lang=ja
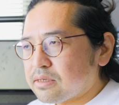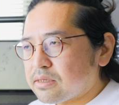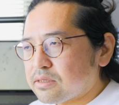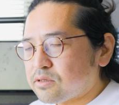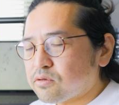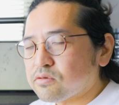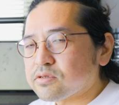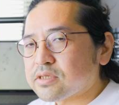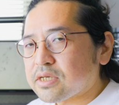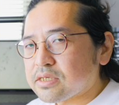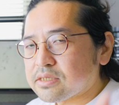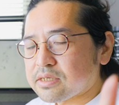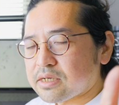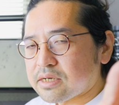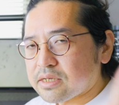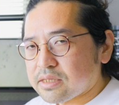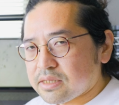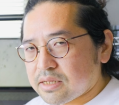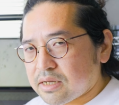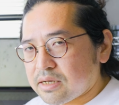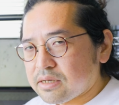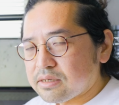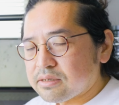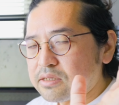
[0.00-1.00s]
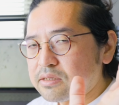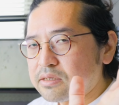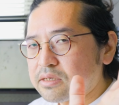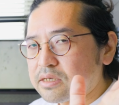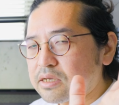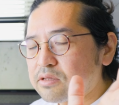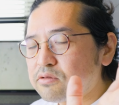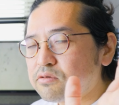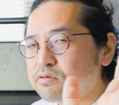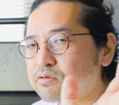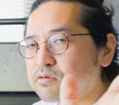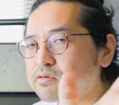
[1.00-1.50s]
搭載された
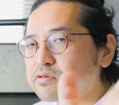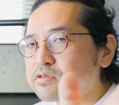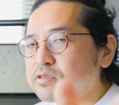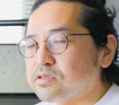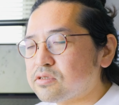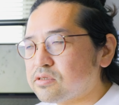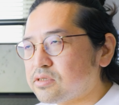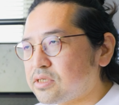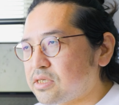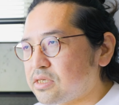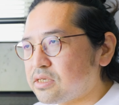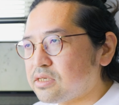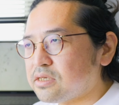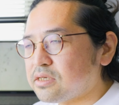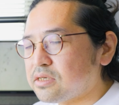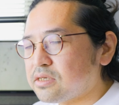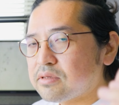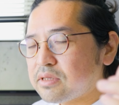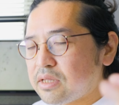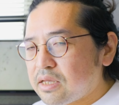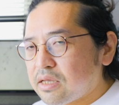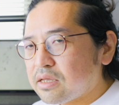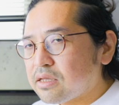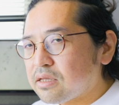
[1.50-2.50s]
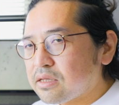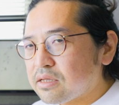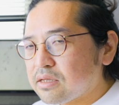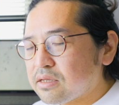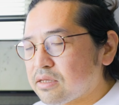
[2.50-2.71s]
キャノンログ3で、